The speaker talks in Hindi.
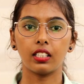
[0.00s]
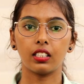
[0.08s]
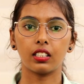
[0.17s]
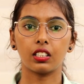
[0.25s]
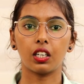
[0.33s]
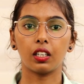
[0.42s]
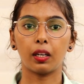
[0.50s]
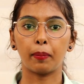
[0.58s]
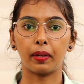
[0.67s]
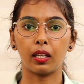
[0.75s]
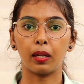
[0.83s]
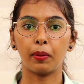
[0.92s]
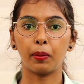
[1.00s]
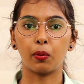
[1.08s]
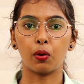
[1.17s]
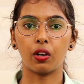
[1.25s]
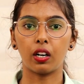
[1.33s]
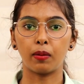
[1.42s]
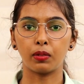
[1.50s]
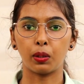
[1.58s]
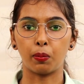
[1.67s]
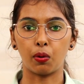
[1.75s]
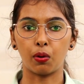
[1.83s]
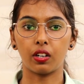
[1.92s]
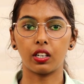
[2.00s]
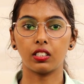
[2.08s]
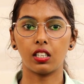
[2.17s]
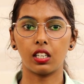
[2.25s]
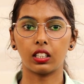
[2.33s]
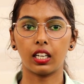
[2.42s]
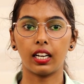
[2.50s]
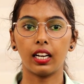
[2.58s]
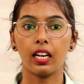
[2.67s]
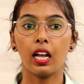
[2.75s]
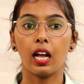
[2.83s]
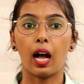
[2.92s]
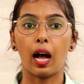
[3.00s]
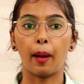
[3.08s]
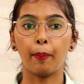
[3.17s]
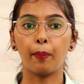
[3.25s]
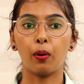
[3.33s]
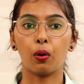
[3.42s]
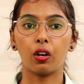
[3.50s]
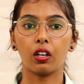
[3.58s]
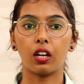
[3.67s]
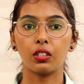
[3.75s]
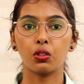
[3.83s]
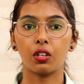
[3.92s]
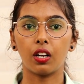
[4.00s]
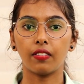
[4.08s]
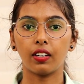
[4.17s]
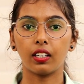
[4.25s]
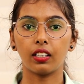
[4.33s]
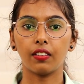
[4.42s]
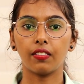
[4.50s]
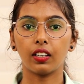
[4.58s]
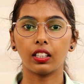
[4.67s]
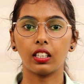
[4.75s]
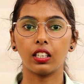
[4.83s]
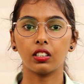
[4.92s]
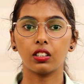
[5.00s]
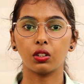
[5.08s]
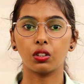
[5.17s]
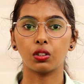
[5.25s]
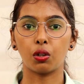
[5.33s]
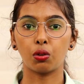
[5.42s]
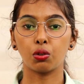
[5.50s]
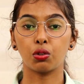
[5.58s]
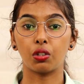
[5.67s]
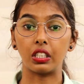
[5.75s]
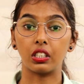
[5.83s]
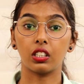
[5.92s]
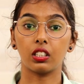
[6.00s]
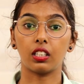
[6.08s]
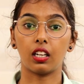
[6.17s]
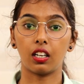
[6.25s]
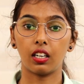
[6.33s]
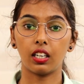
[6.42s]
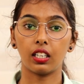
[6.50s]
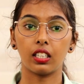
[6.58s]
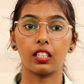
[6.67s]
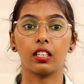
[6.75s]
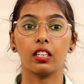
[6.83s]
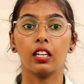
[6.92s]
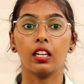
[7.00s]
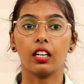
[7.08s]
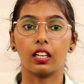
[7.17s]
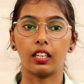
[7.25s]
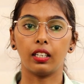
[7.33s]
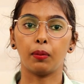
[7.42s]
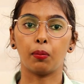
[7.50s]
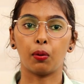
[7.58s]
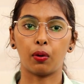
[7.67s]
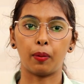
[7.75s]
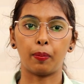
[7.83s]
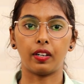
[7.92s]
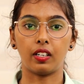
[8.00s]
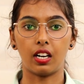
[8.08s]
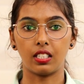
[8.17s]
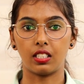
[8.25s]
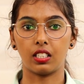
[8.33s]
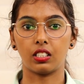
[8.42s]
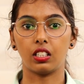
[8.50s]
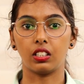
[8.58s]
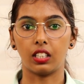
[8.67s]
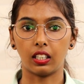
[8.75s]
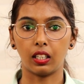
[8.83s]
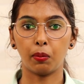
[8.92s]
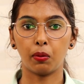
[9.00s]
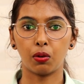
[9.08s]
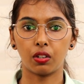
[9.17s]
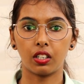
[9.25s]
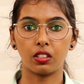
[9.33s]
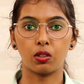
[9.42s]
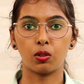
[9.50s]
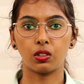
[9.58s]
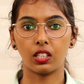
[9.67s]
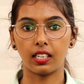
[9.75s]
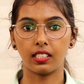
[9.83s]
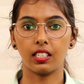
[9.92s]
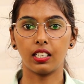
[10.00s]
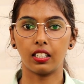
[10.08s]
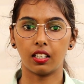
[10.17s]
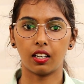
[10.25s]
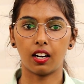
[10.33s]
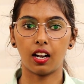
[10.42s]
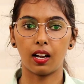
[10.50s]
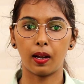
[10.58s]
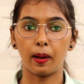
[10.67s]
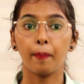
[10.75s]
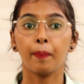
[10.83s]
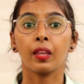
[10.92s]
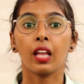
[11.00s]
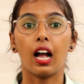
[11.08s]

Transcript: ट्रांजैक्शन के बदले में ब्रोकर हमसे ब्रोकरेज लेता है अब ब्रोकर का चुनाव करते वक्त ये ज़रूर सुनिश्चित कर लें कि कहीं ब्रोकर पर ट्रांजैक्शन ज़्यादा ब्रोकरेज तो चार्ज नहीं कर रहा है